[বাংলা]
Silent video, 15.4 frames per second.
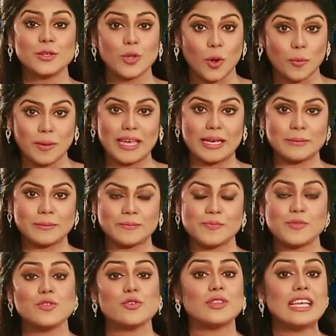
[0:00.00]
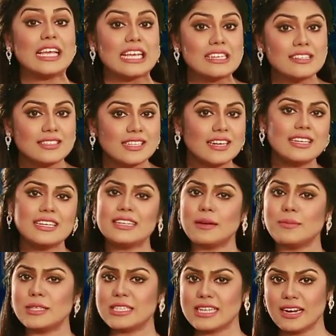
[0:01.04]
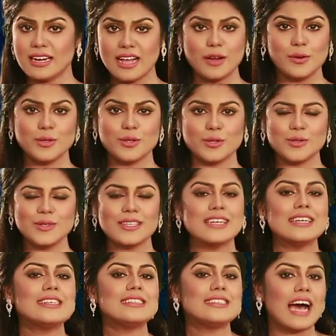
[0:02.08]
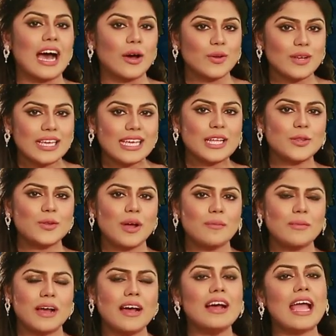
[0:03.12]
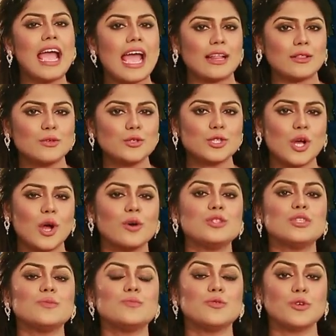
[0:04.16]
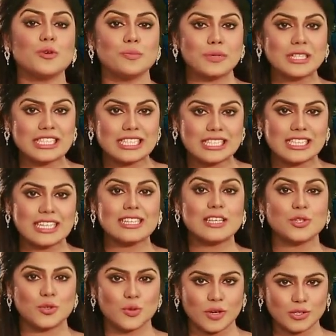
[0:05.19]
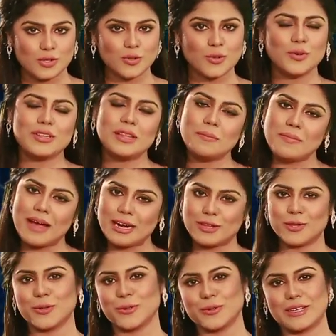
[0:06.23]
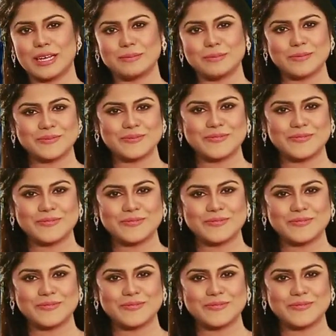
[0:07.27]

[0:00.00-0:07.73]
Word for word: তবে যদি ইন্টারনেট আবিষ্কার না হতো তাহলে কিন্তু আমরা এত সহজে পুরো বিশ্বের সাথে যোগাযোগ করতে ব্যর্থ হতাম